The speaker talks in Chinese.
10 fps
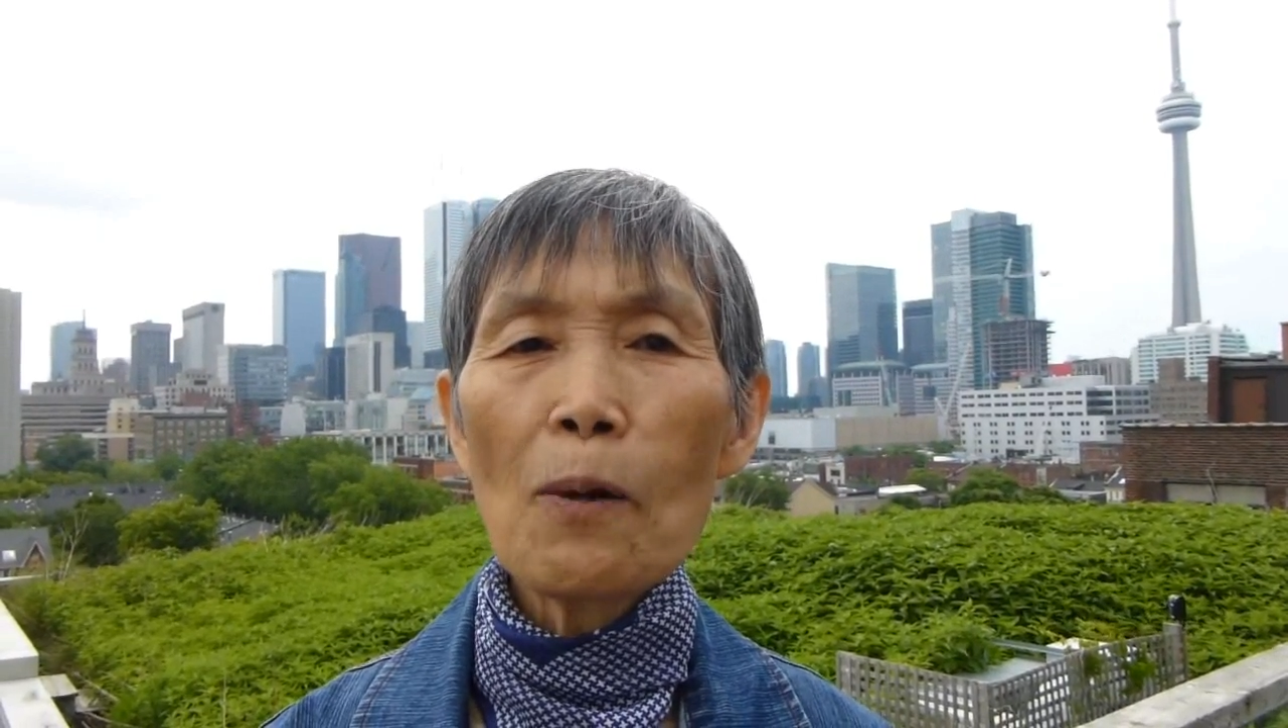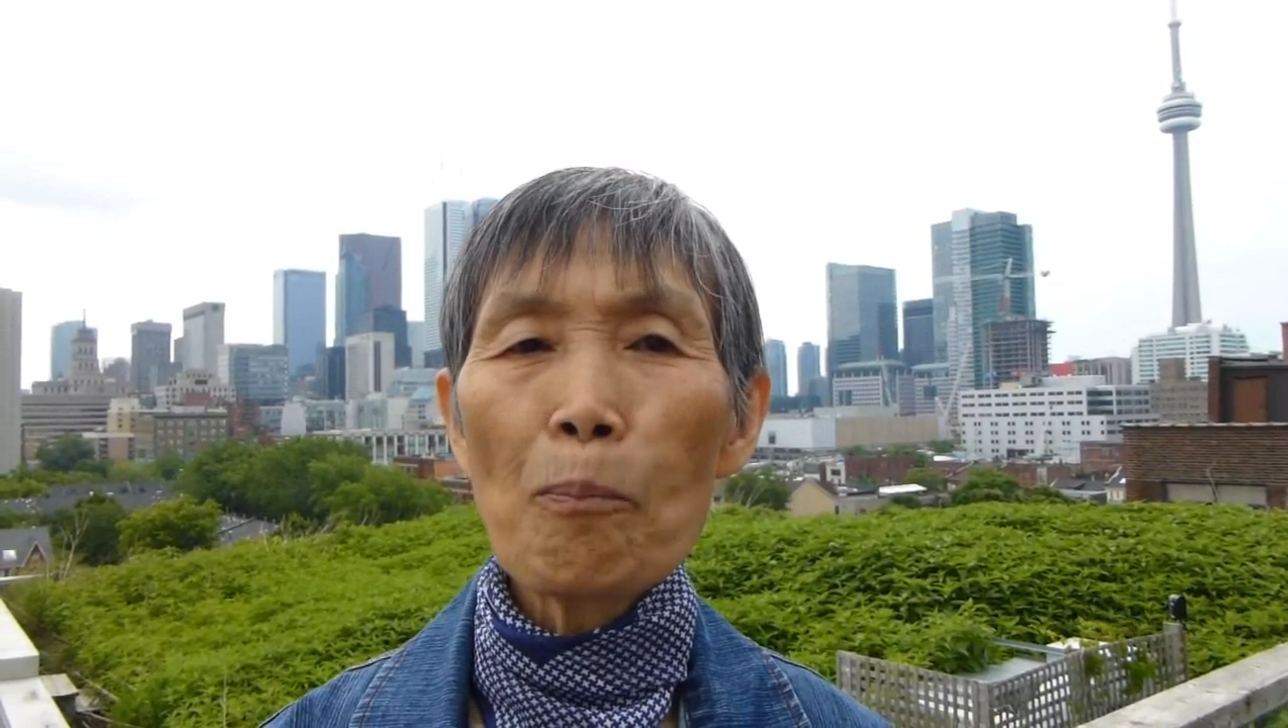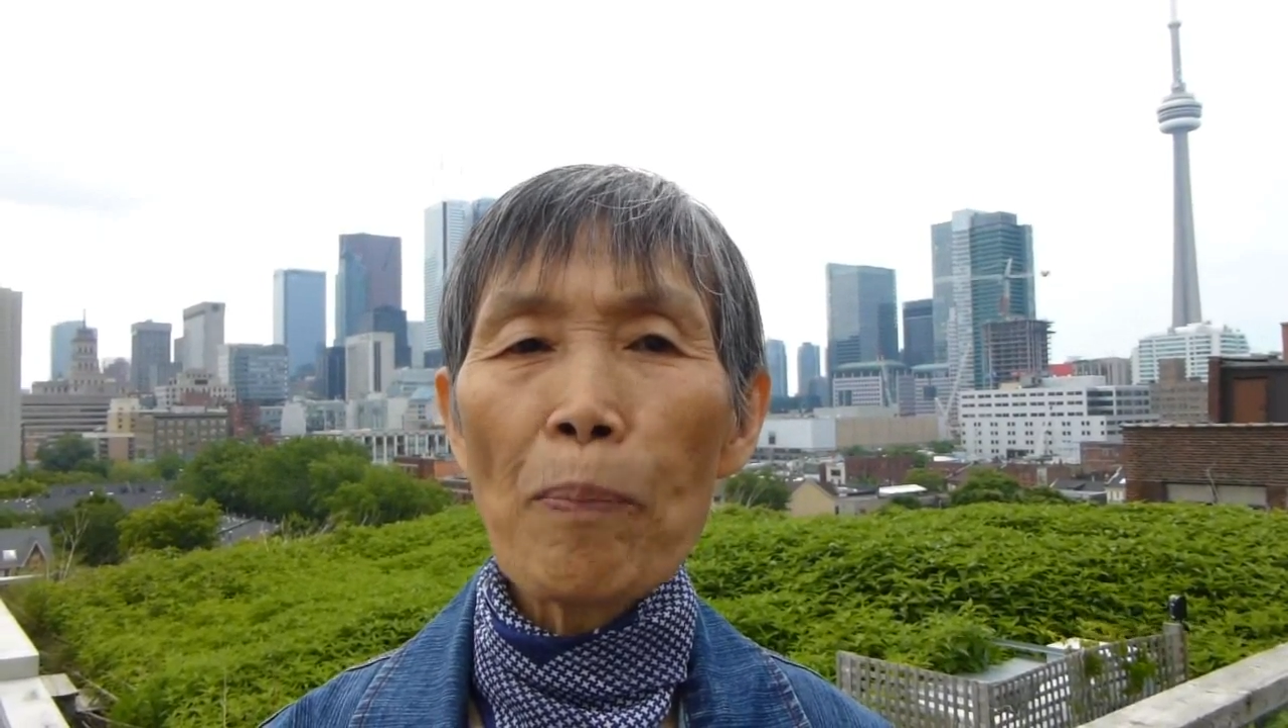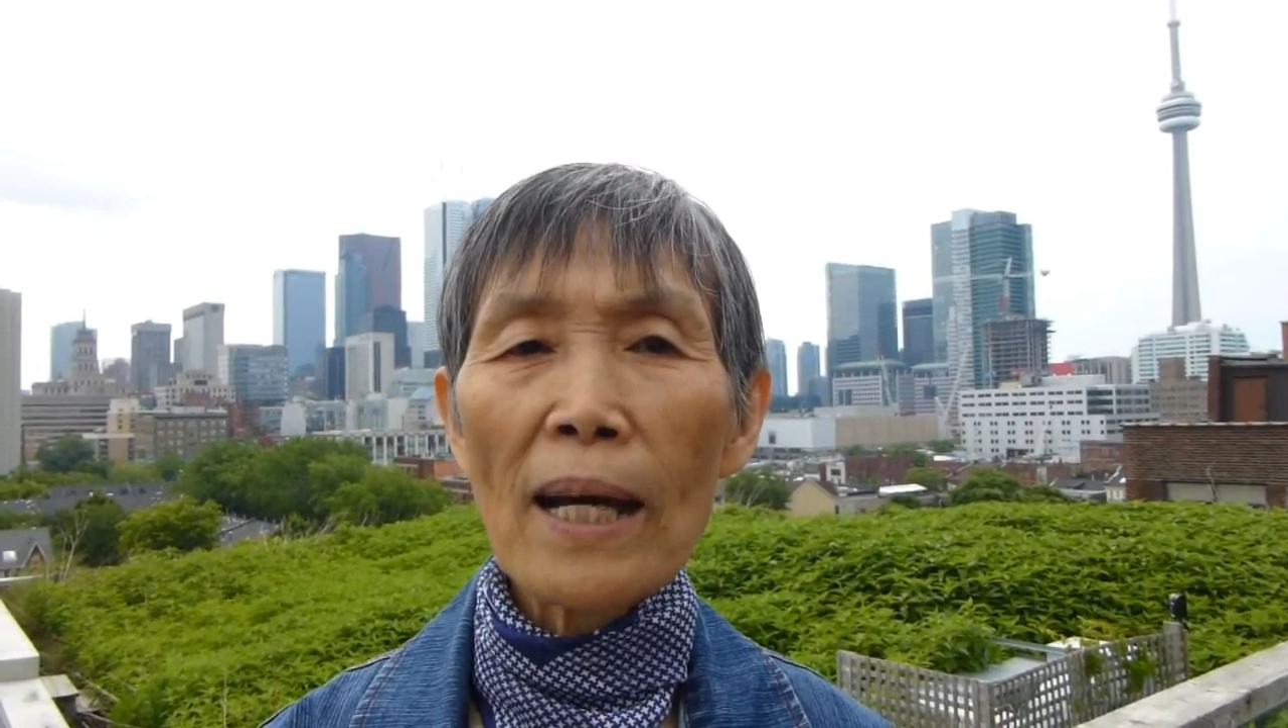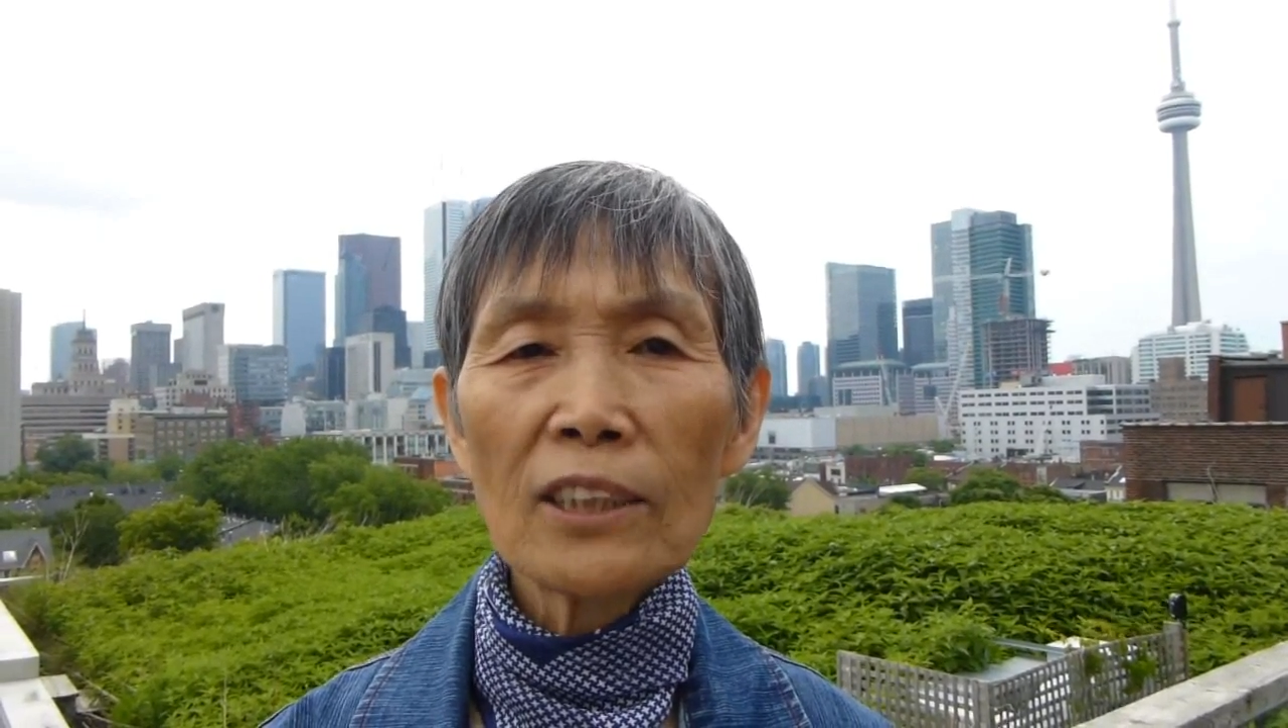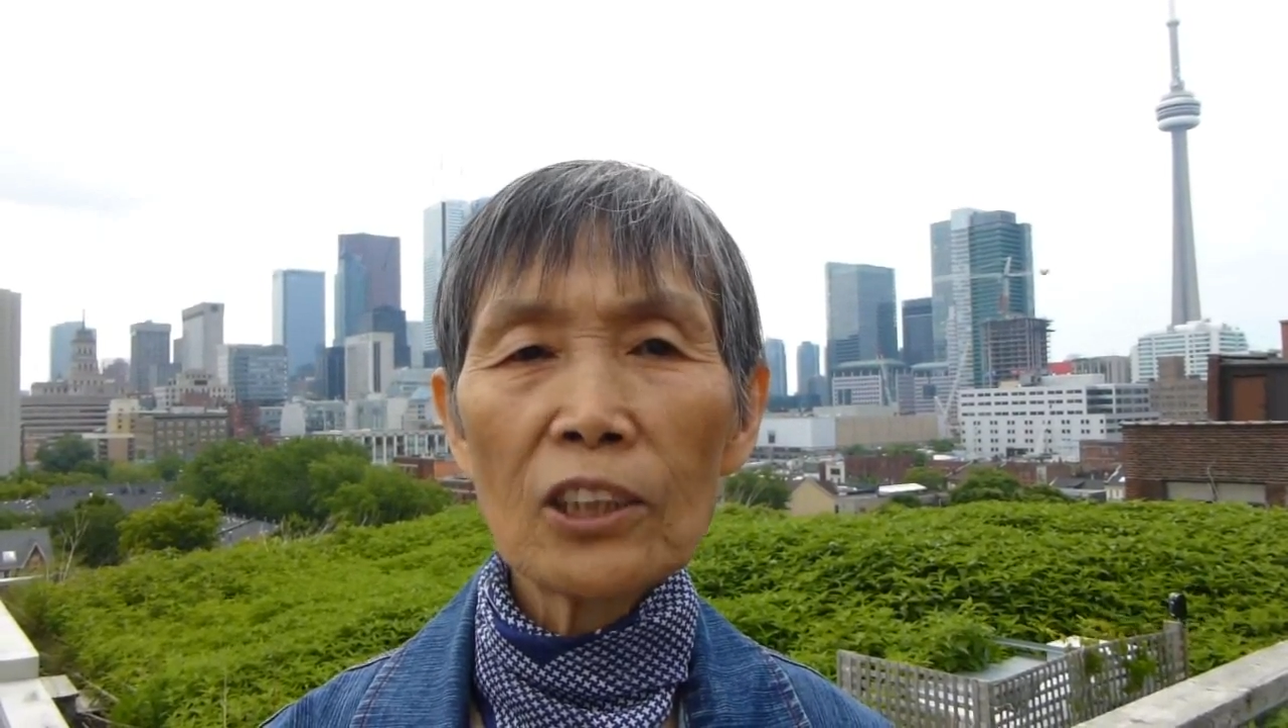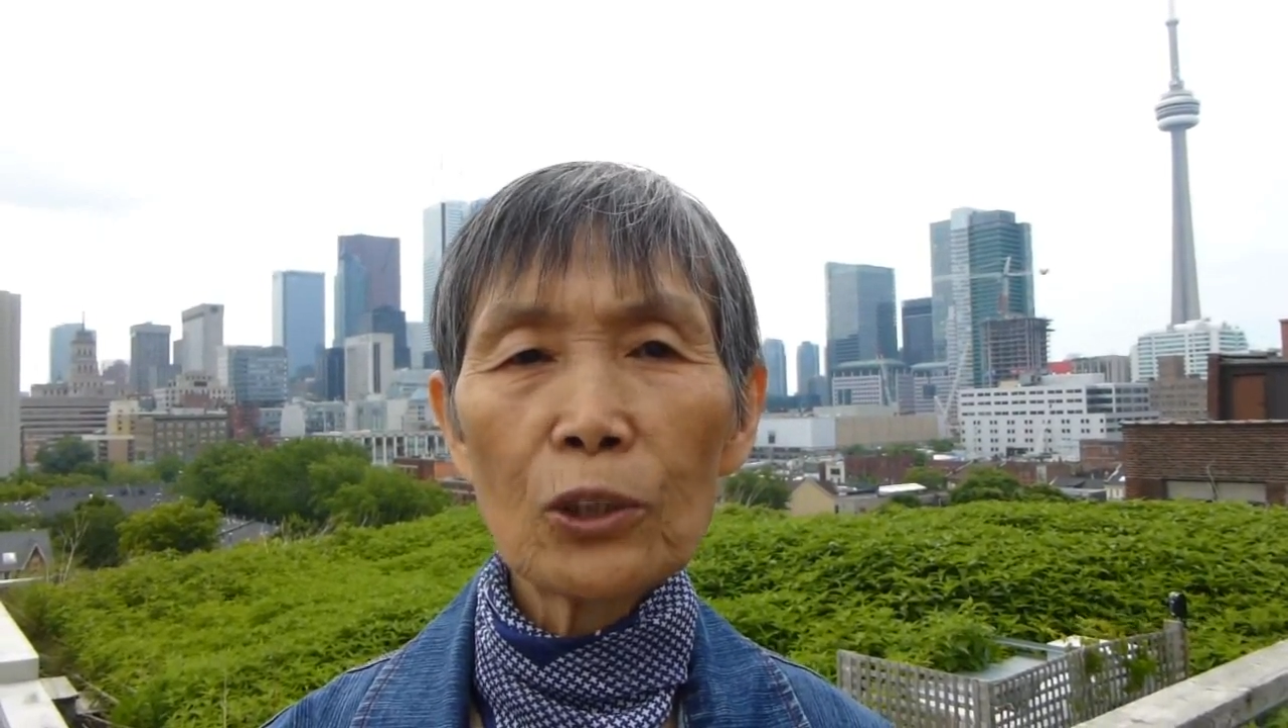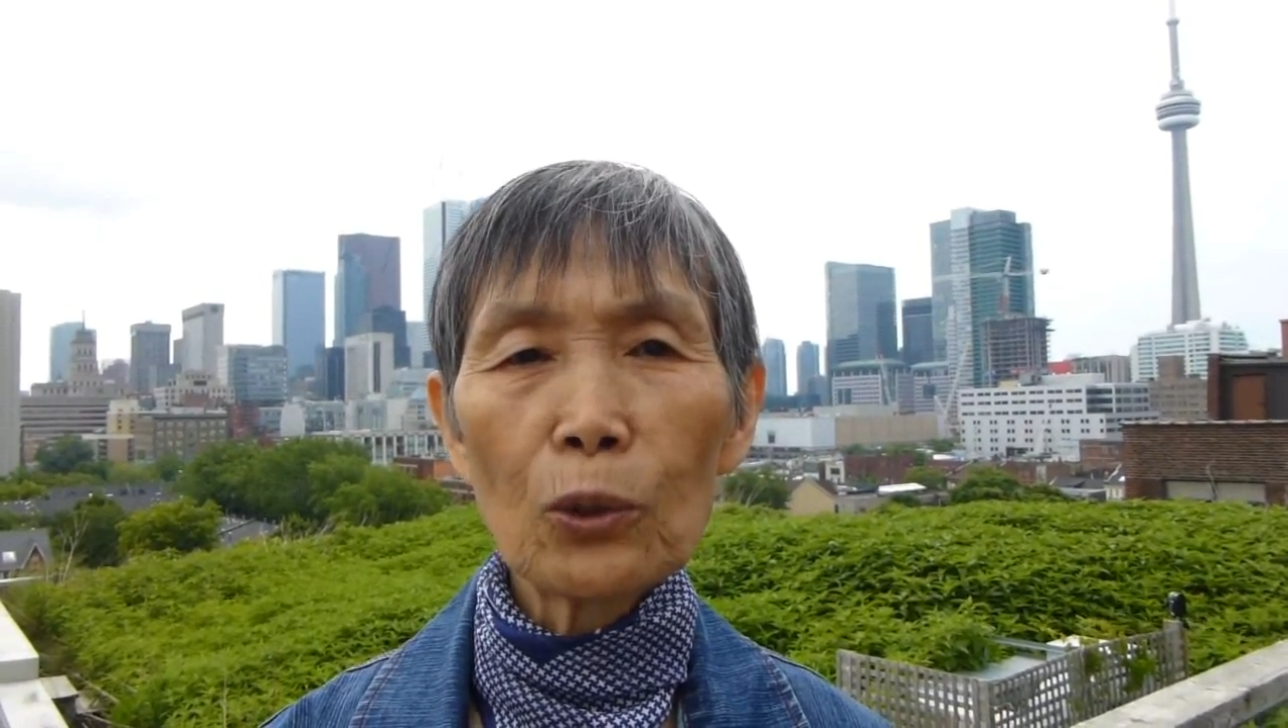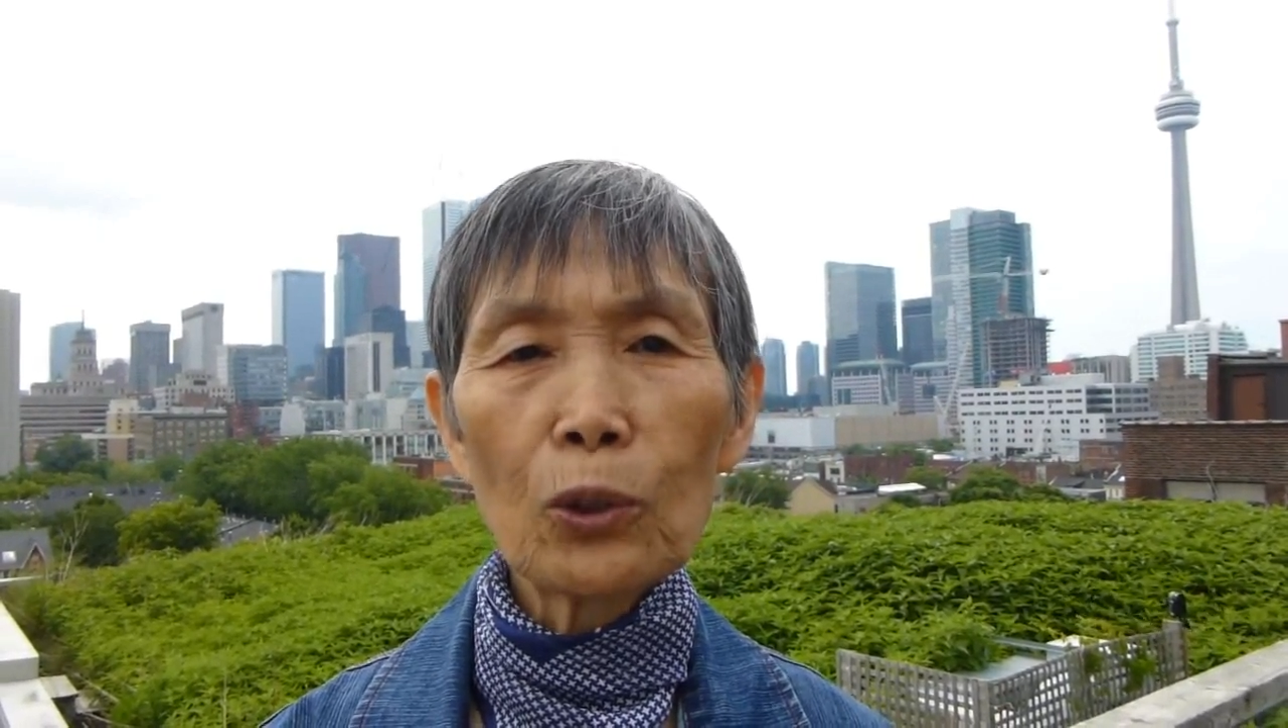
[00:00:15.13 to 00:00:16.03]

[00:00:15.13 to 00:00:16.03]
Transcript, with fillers: 巴西总